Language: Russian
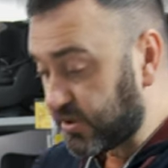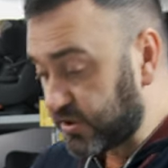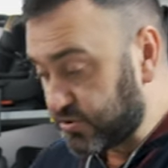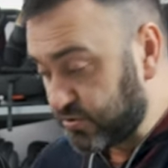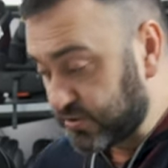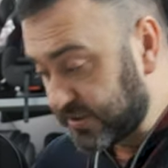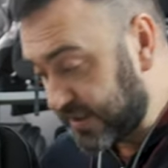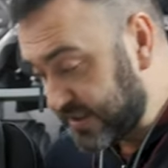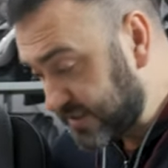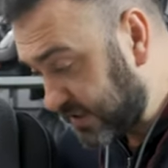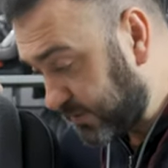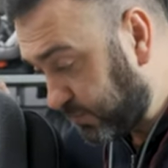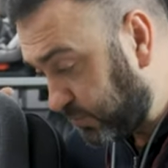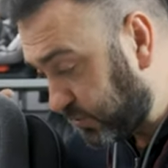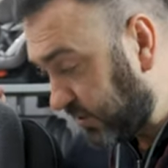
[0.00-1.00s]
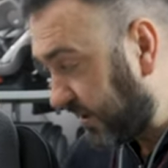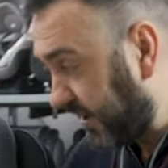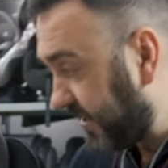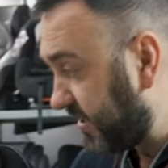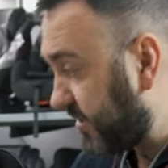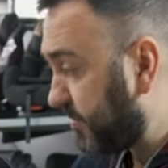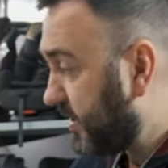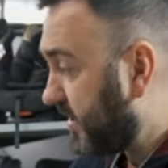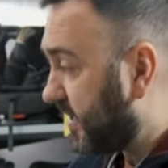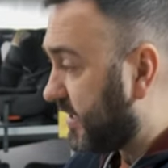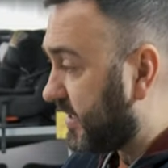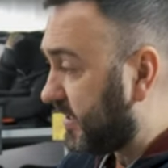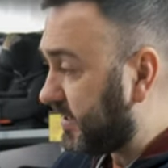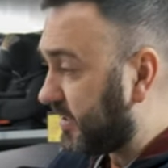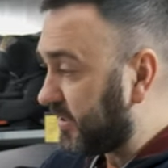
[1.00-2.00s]
хочу сказать по тканям.
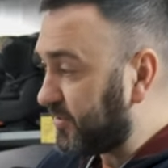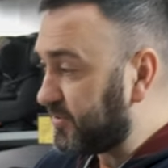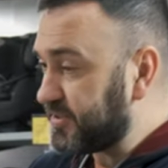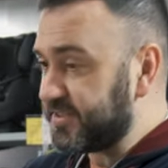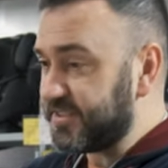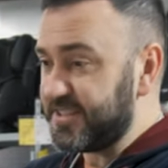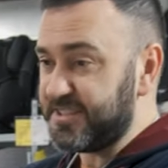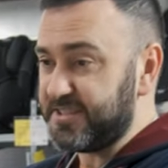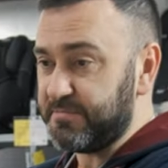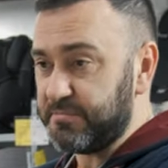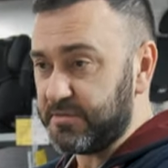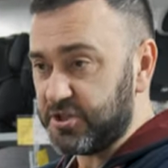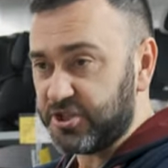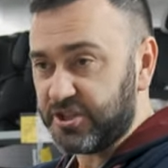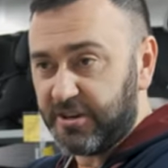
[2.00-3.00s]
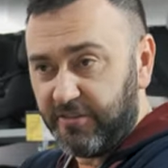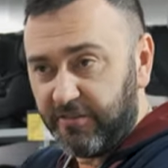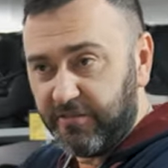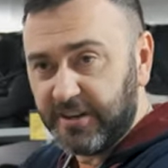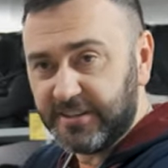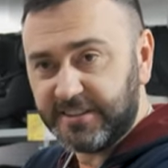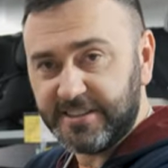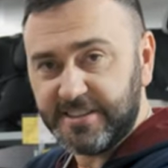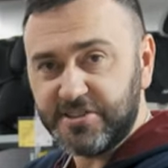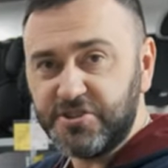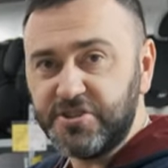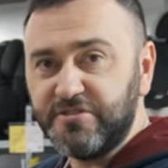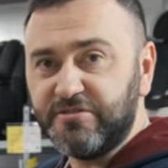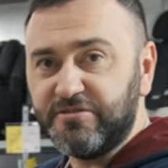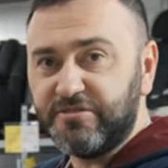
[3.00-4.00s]
Это такой, знаете, мешковатый
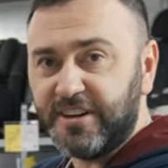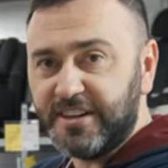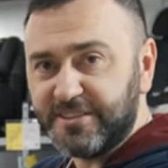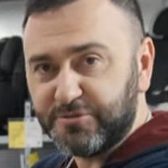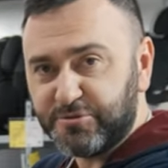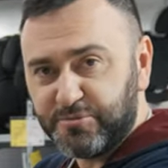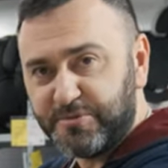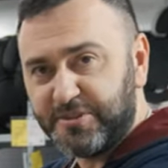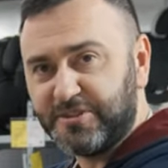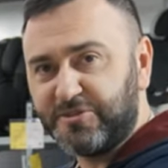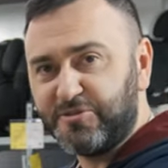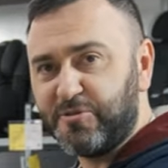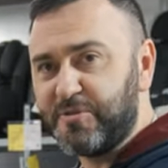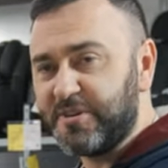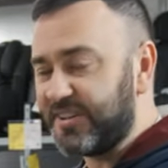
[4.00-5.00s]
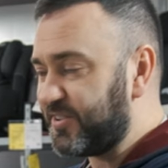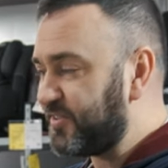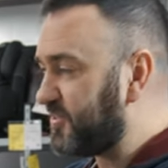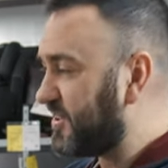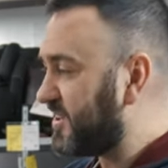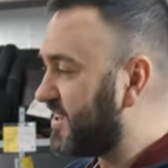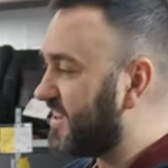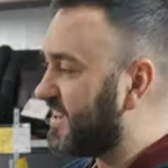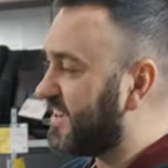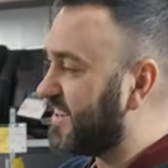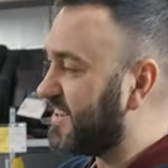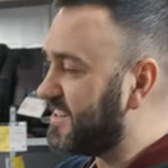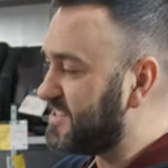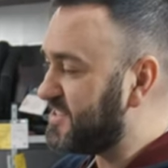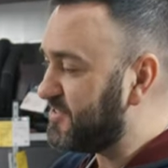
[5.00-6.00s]
диван. Вот у меня дома такой
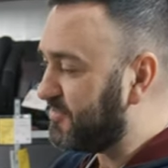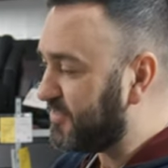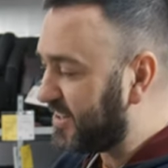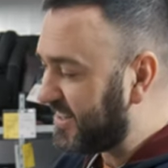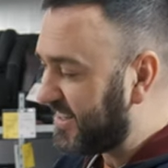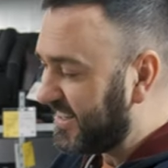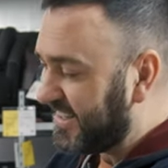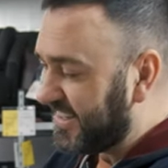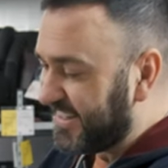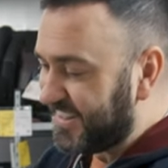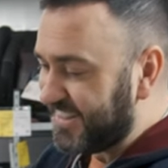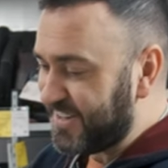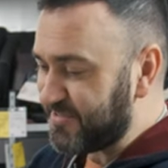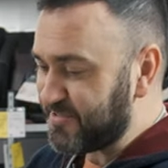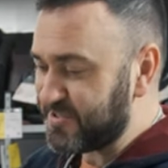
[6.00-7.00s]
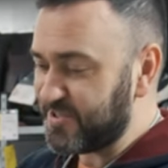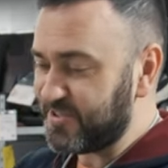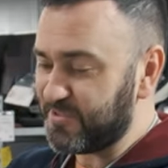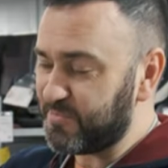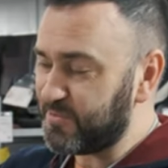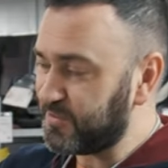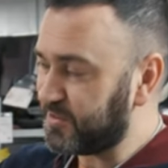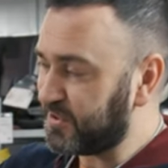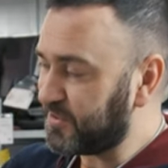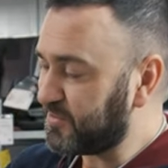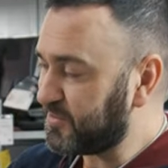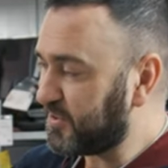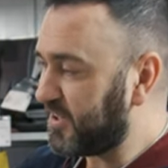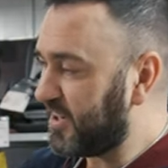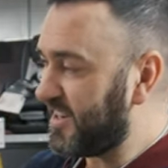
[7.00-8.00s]
есть диван. Я очень люблю
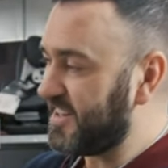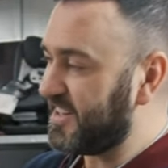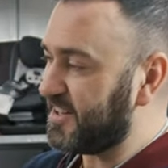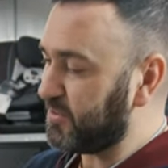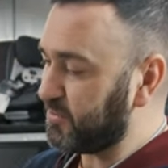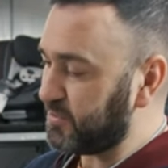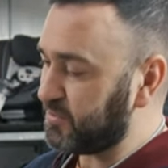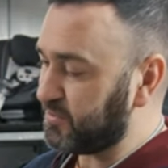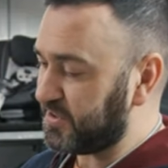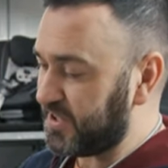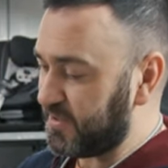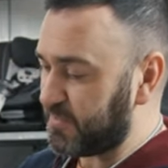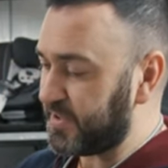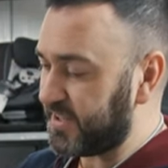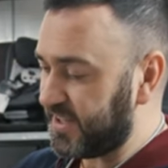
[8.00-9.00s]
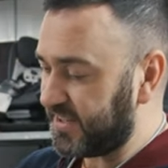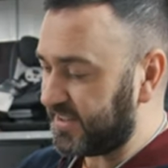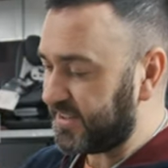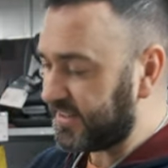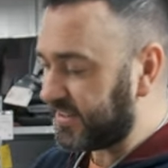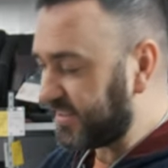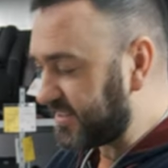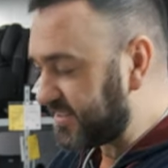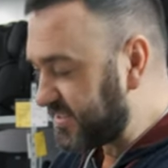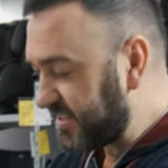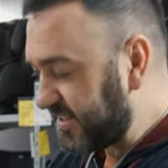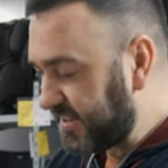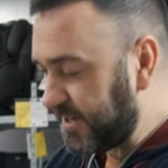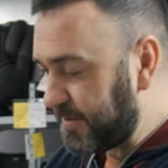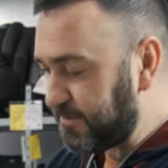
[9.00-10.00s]
такую ткань. Она уютная, приятная,
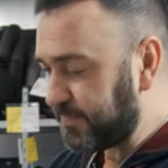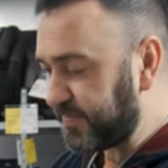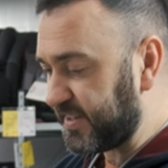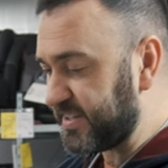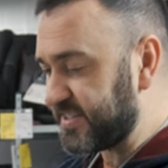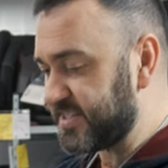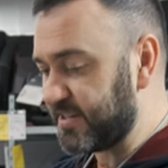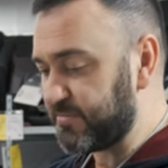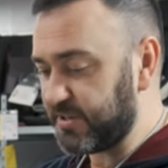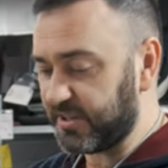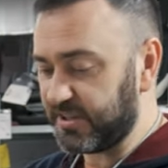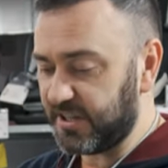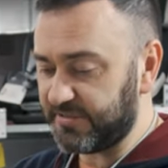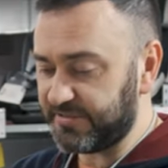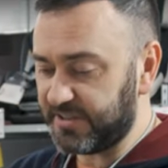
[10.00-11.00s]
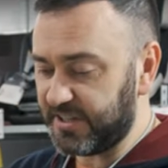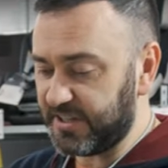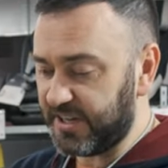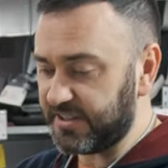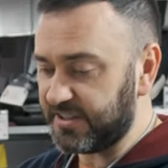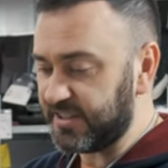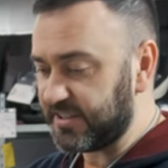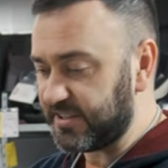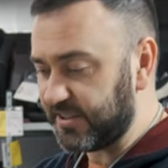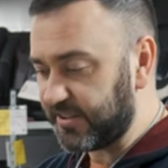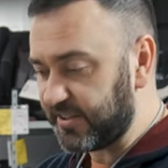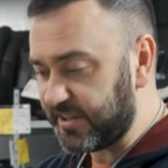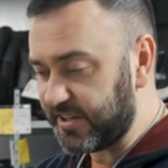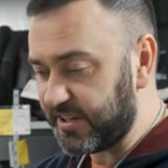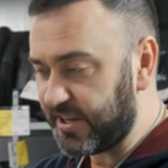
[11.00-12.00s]
тактильная. И самое главное, она
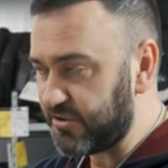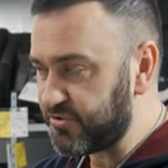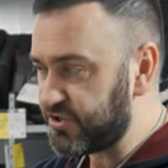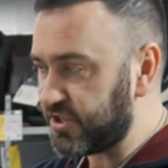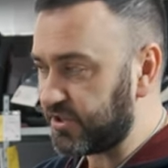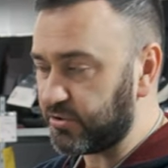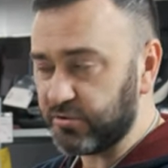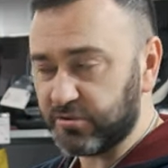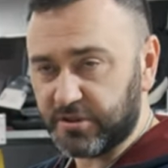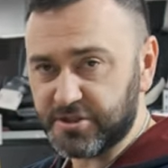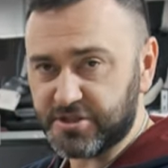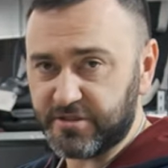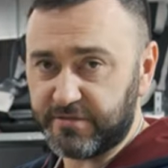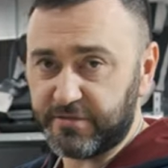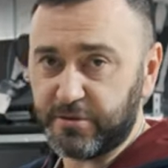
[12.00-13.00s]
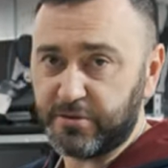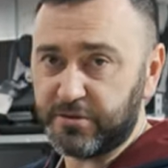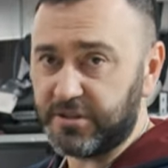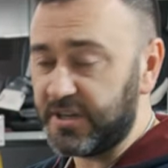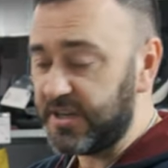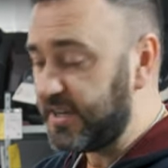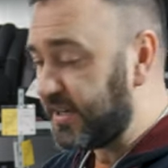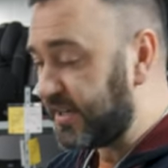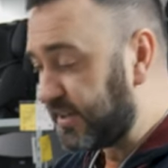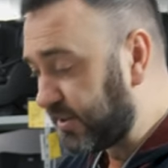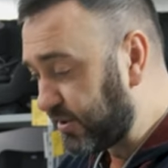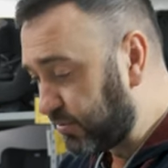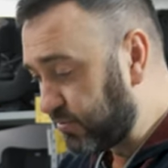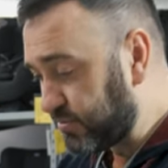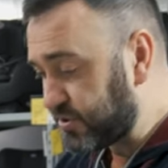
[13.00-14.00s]
долгоиграющая, долго живет,
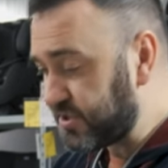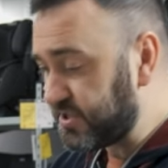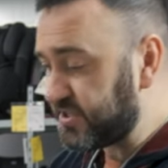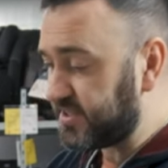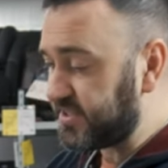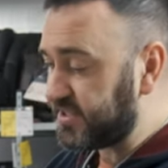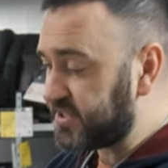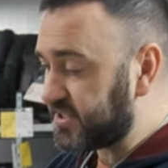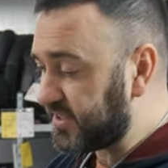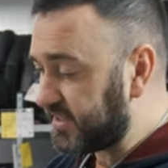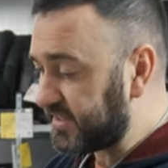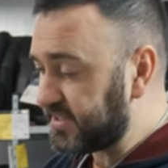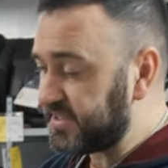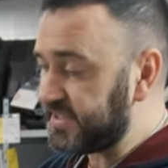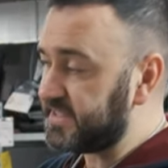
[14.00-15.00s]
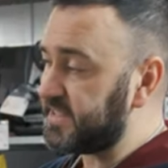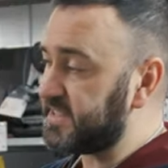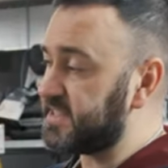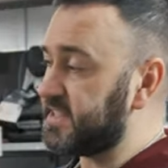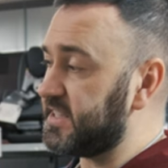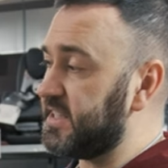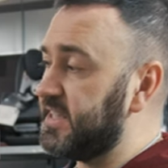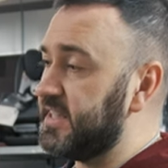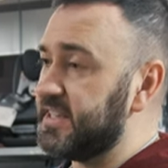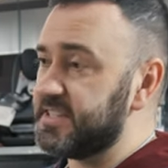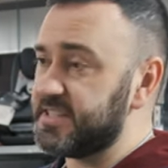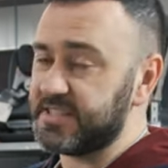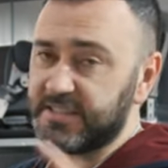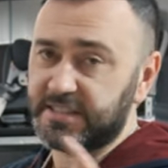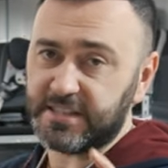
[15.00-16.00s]
легко чистится, чистится.
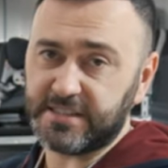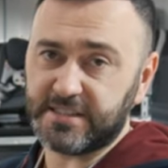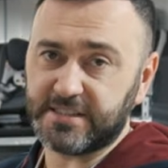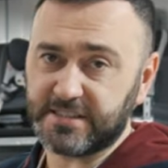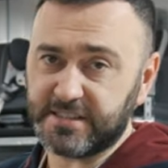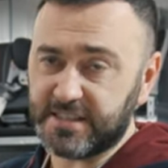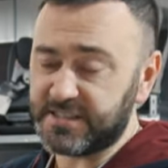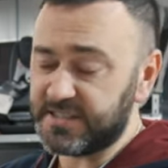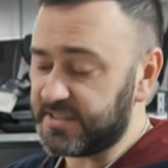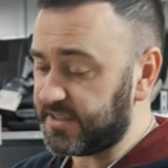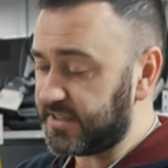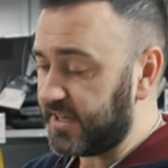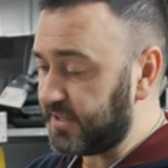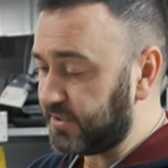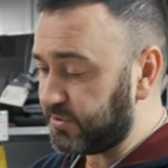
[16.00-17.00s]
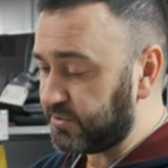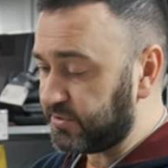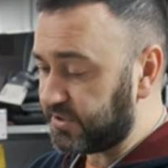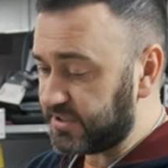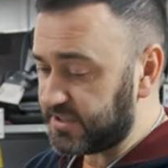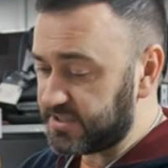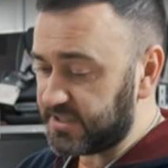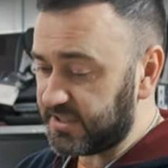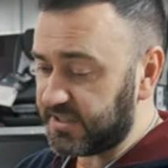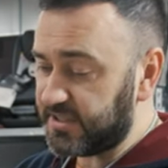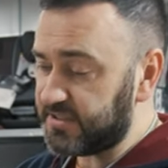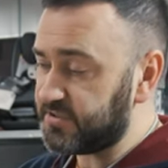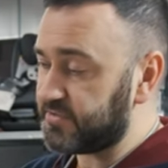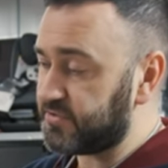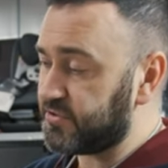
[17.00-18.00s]
Стирайте, кстати, ткань до 30
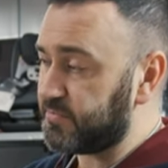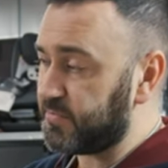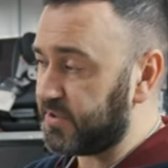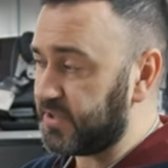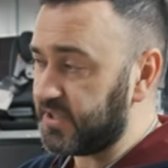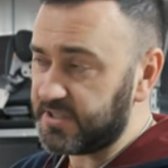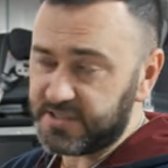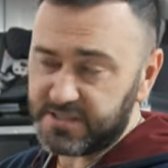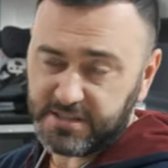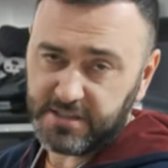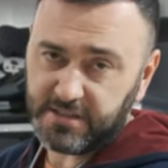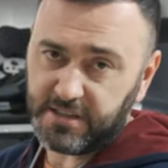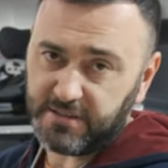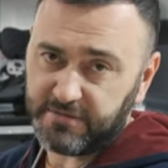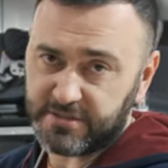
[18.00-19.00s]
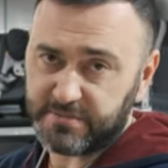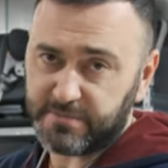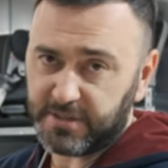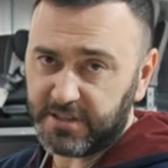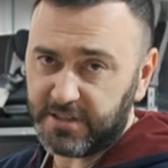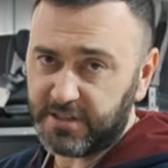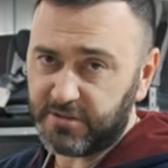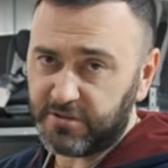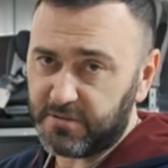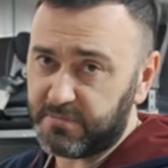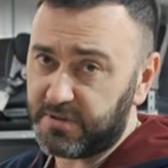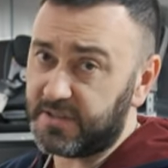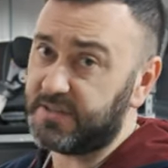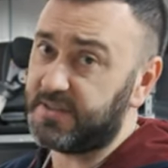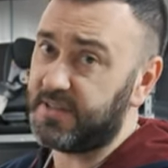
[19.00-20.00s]
градусов, чтобы она не села, и вы смогли ее
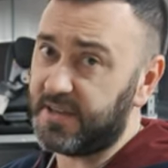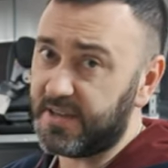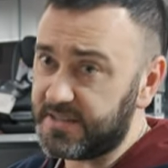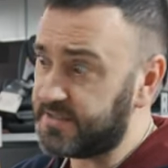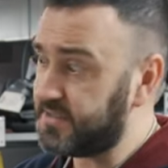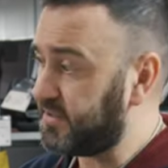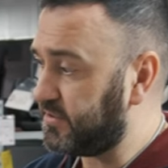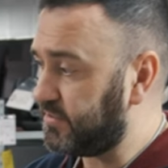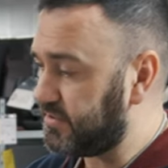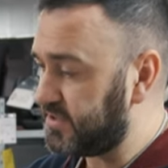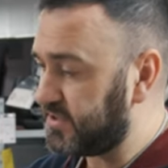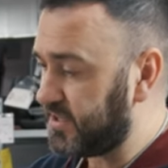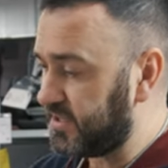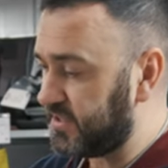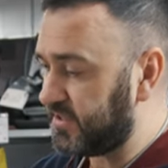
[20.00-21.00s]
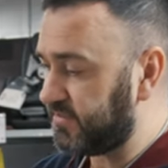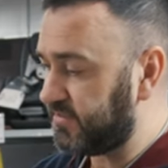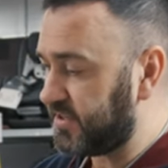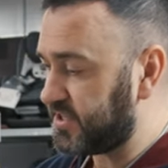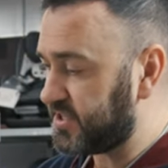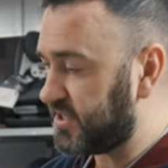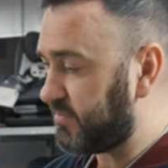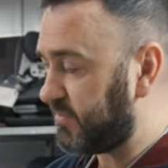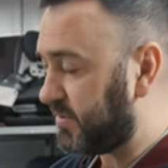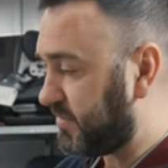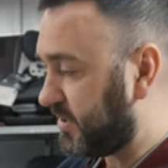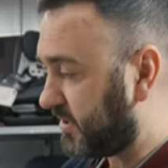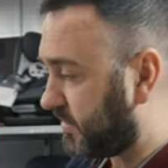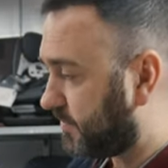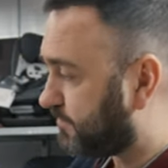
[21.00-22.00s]
обратно одеть, друзья. Это важный
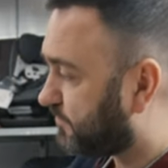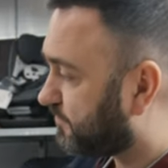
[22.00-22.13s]
момент.